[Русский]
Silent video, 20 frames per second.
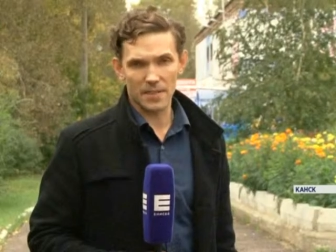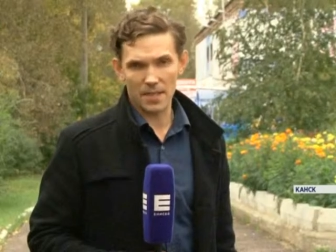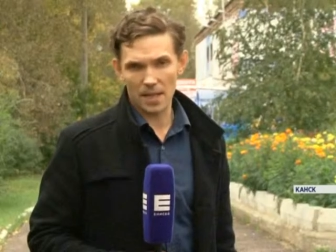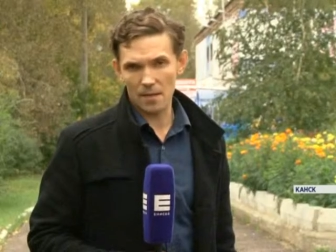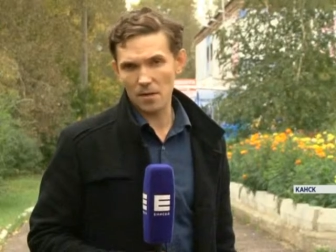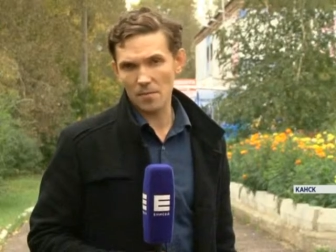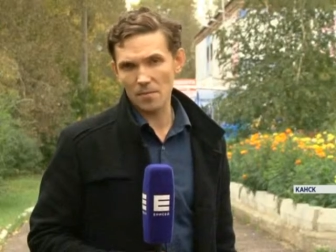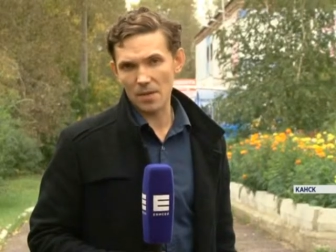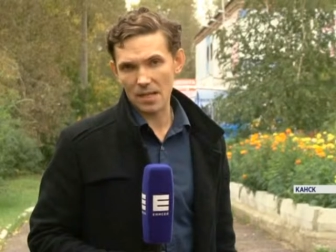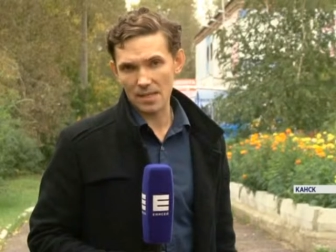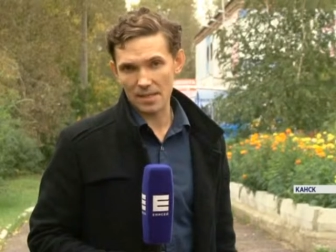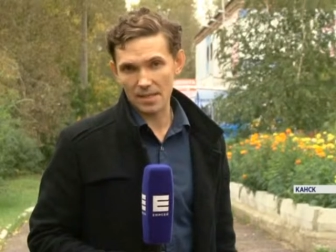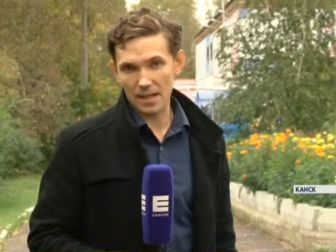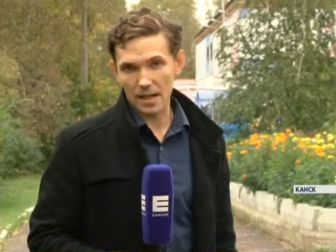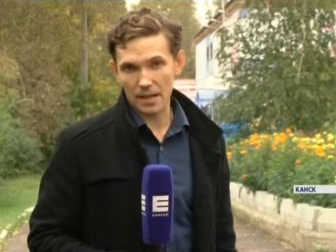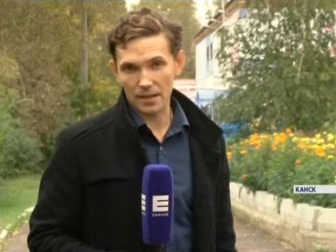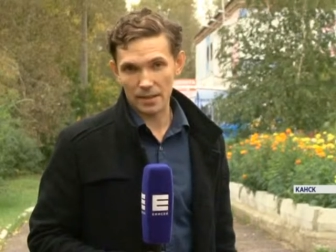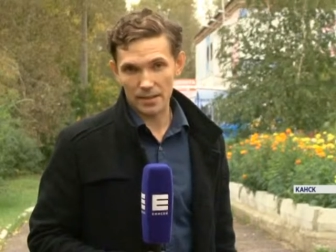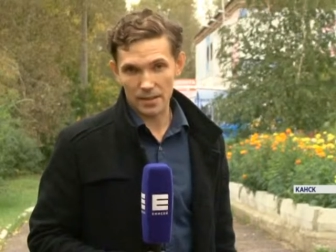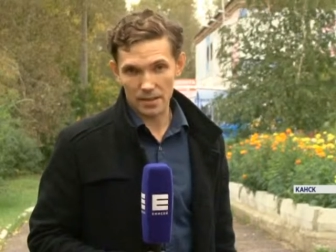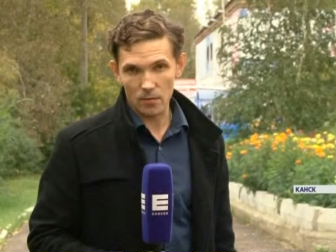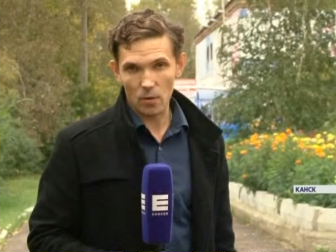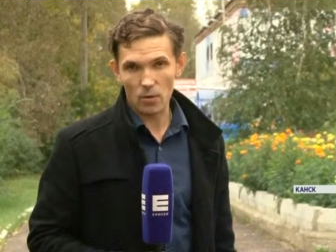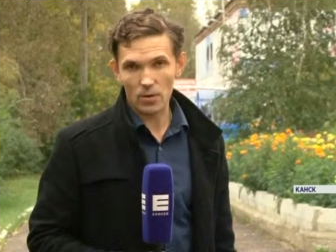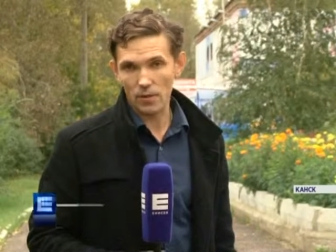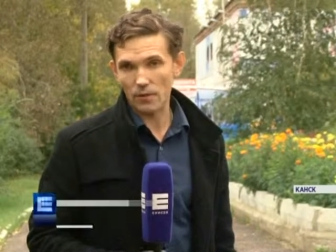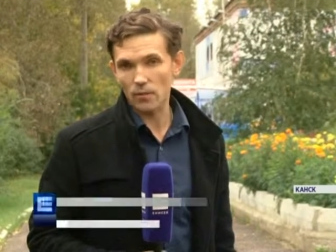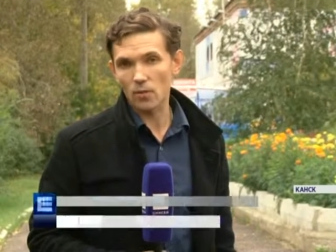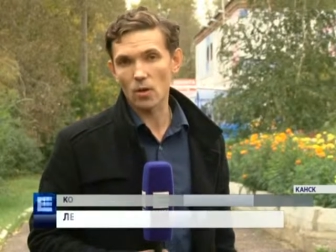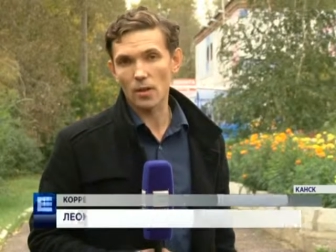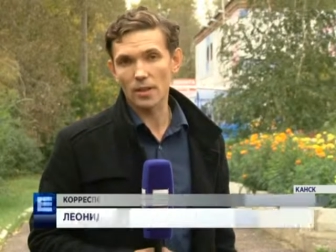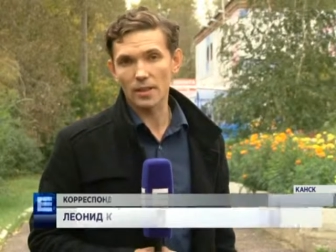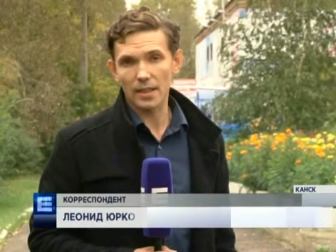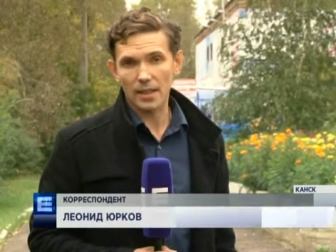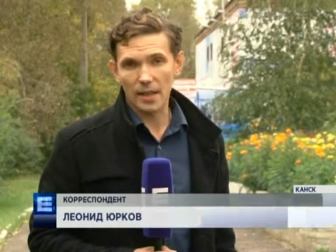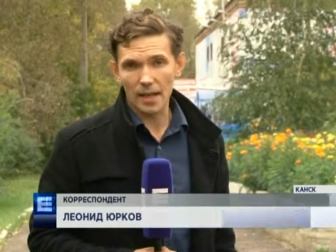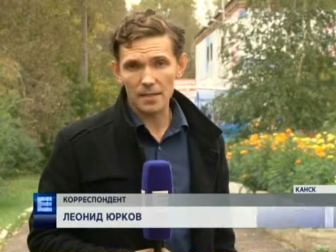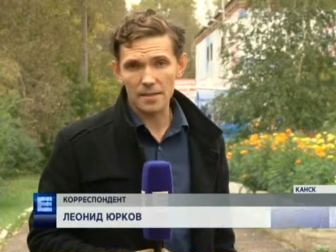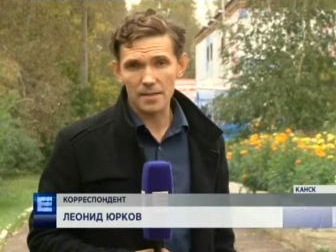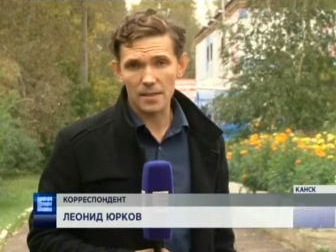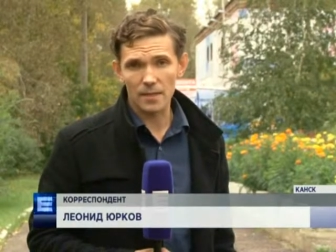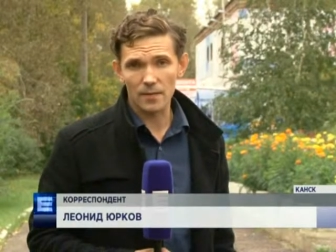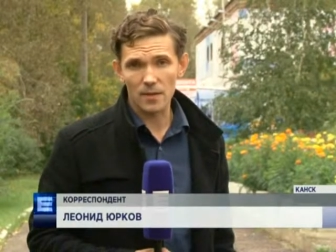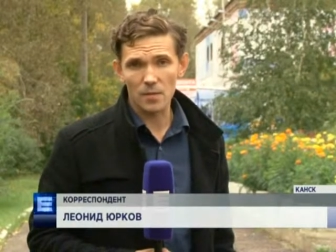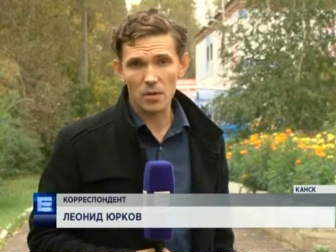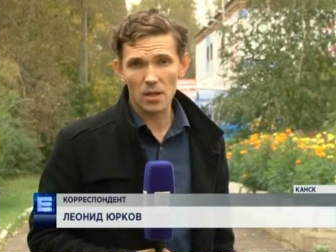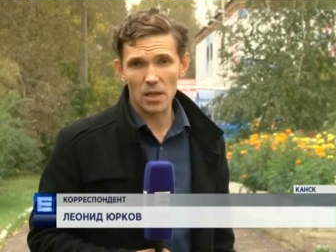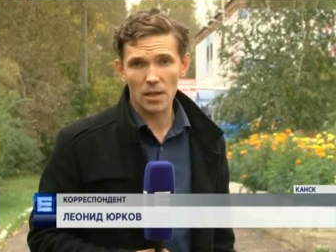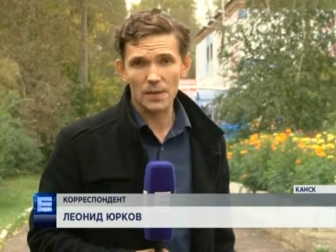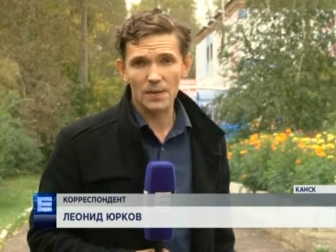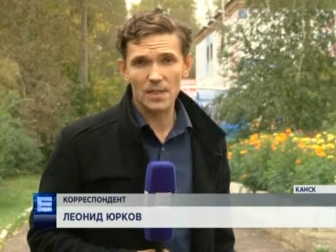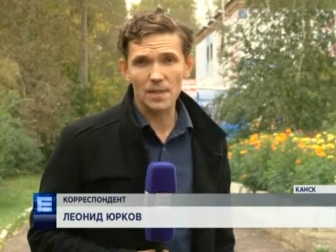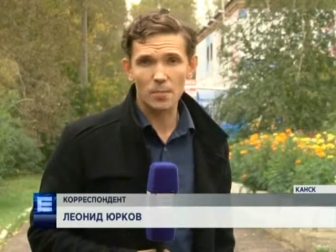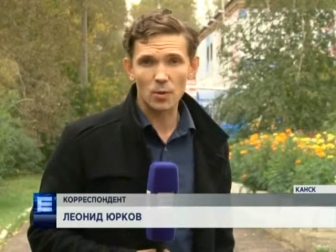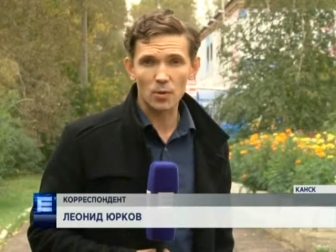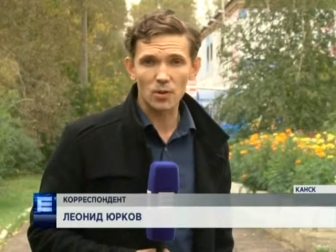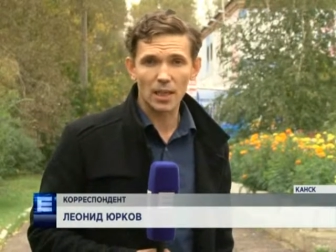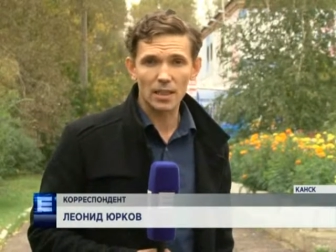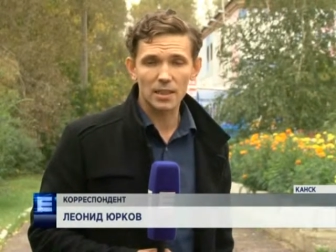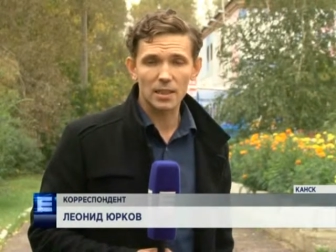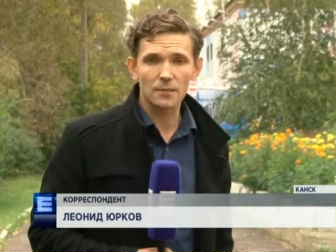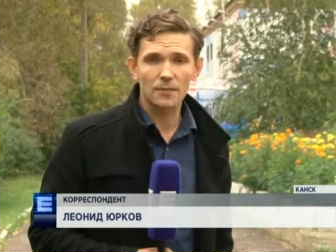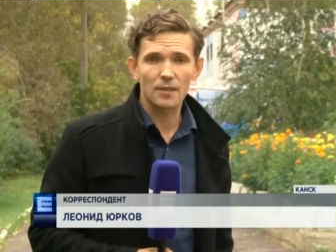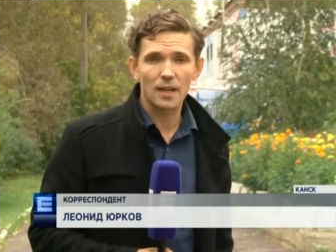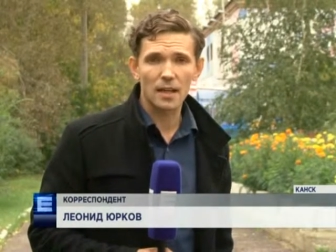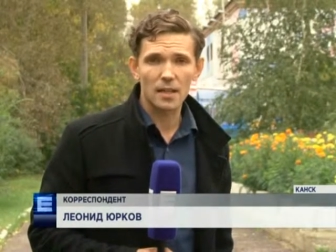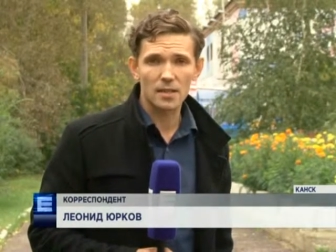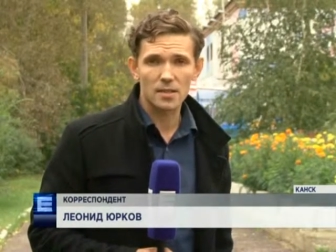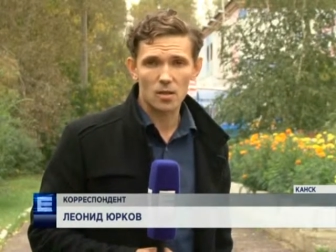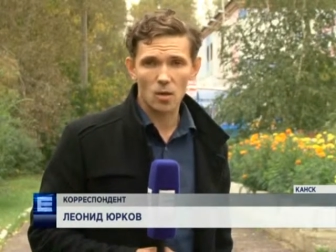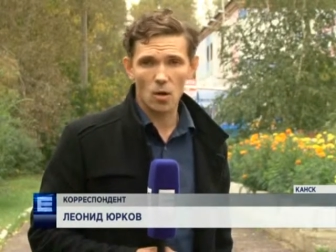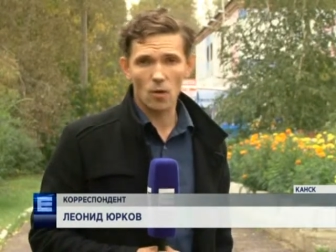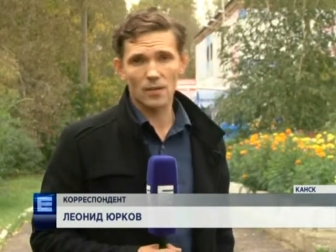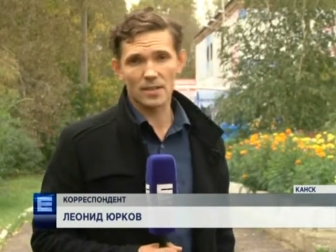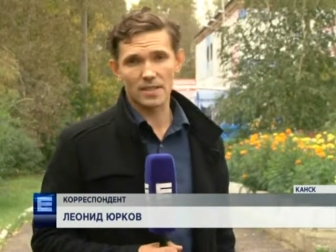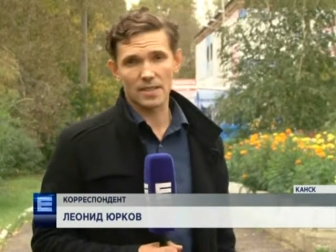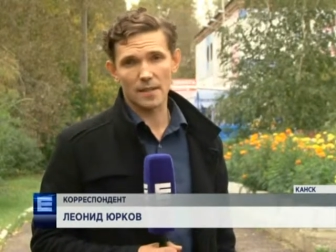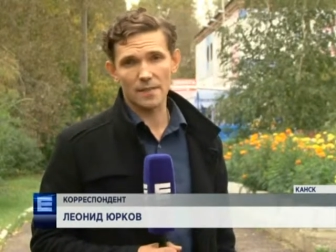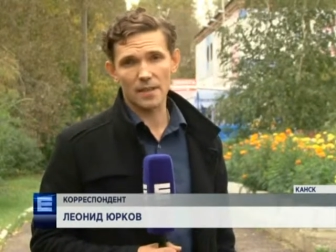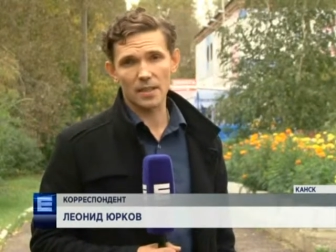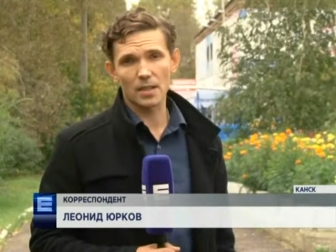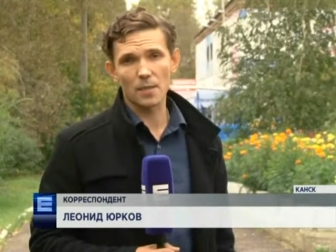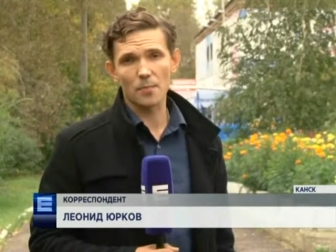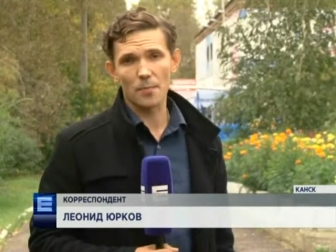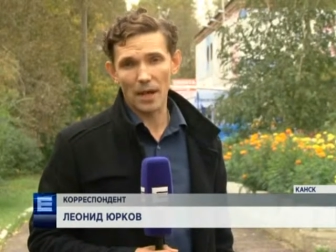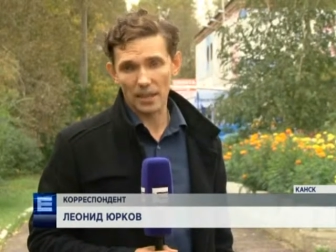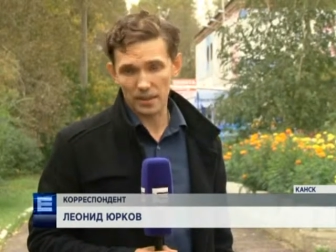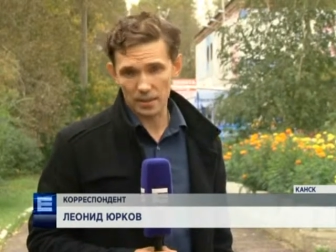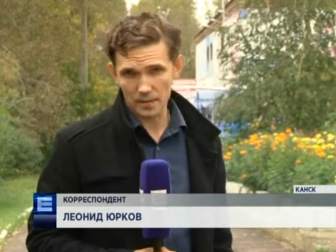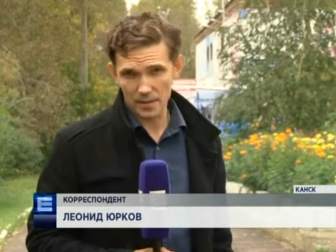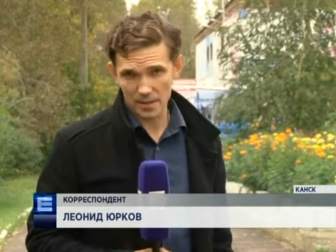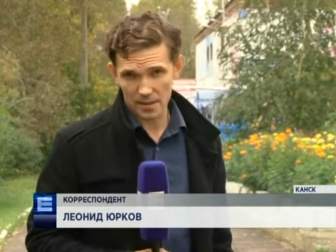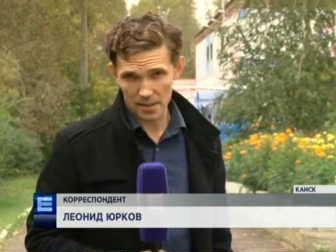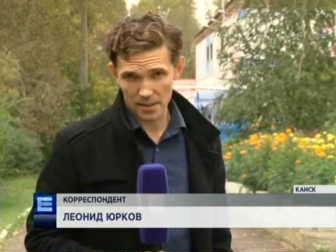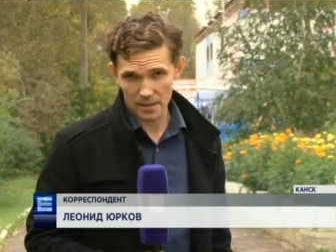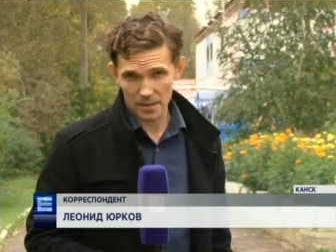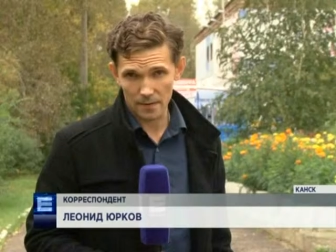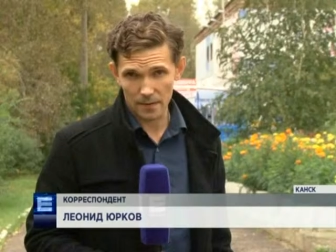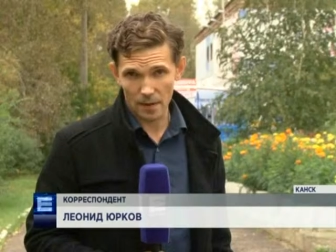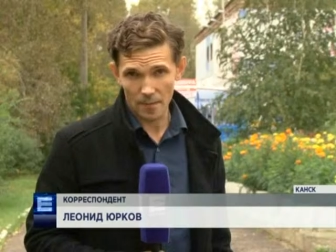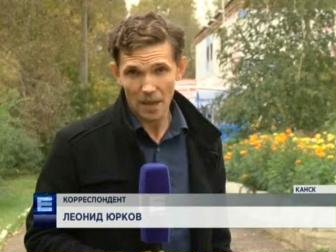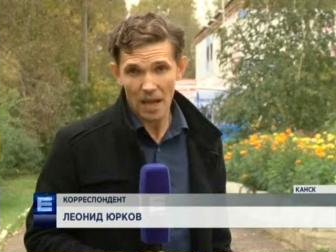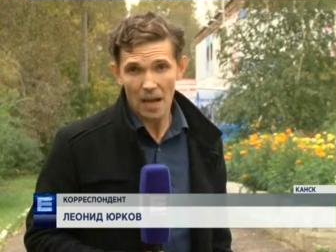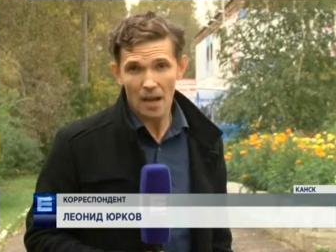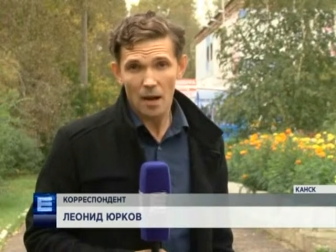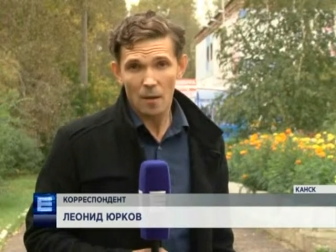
в самом разгаре. Сегодня в городе Канске выбирают депутатов городского совета пятого созыва.